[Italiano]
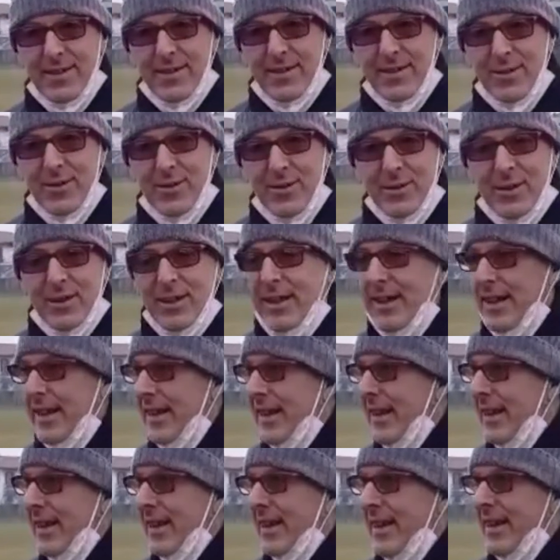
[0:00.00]

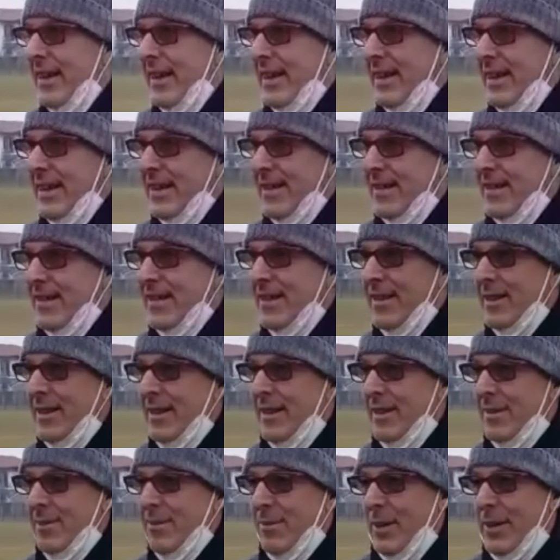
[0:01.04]
Conche
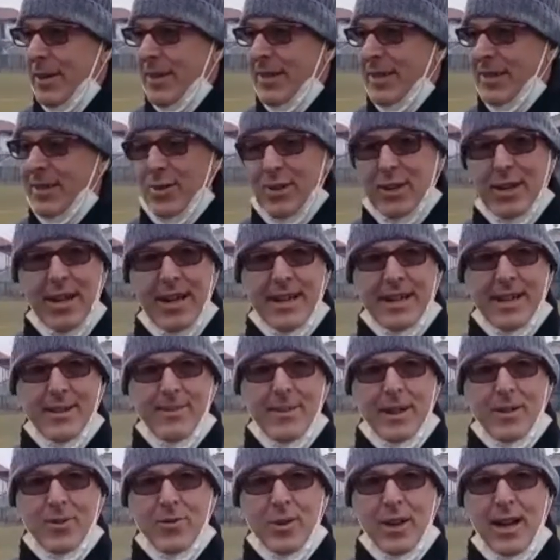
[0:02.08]
poi adesso che è anche
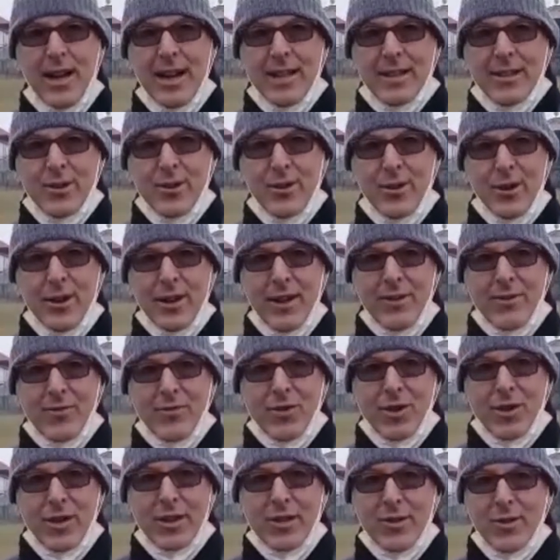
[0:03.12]
maturato è un
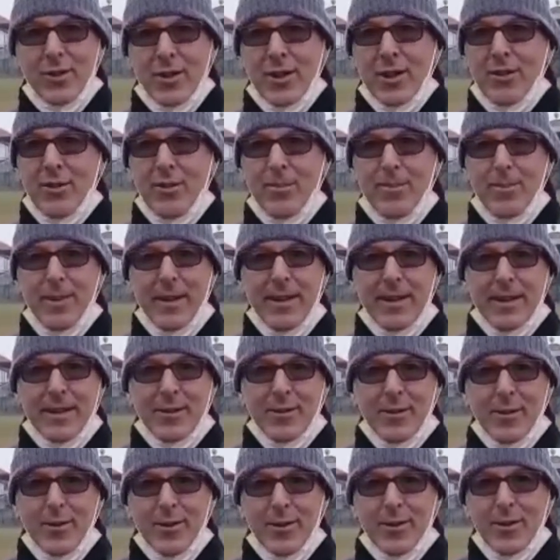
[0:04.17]
giocatore
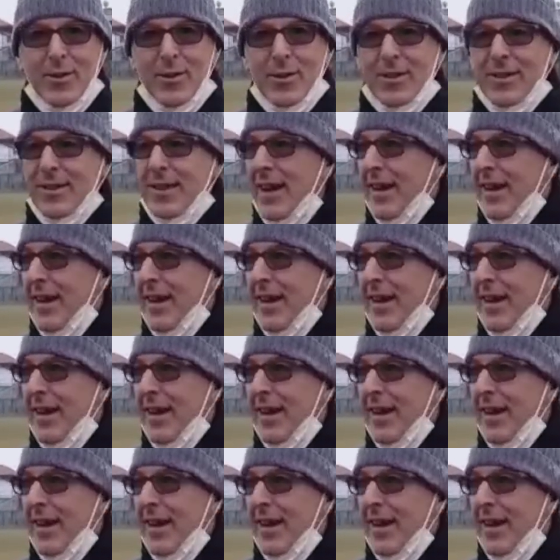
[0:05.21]
completo, che sa,